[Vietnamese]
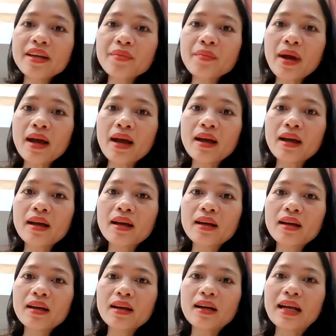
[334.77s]
nhưng mà
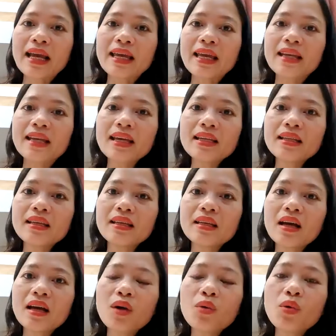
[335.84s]
à, ngày nay
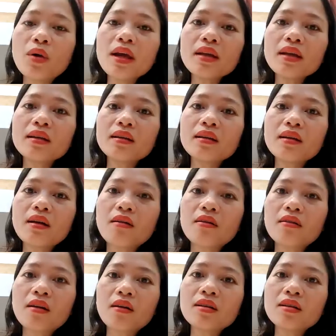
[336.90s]
thì hầu hết nó
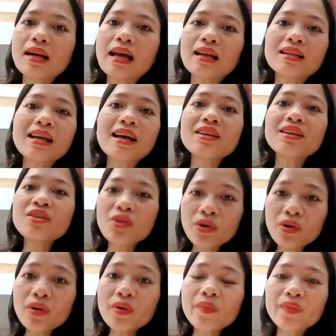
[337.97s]
nó được đặt sai chỗ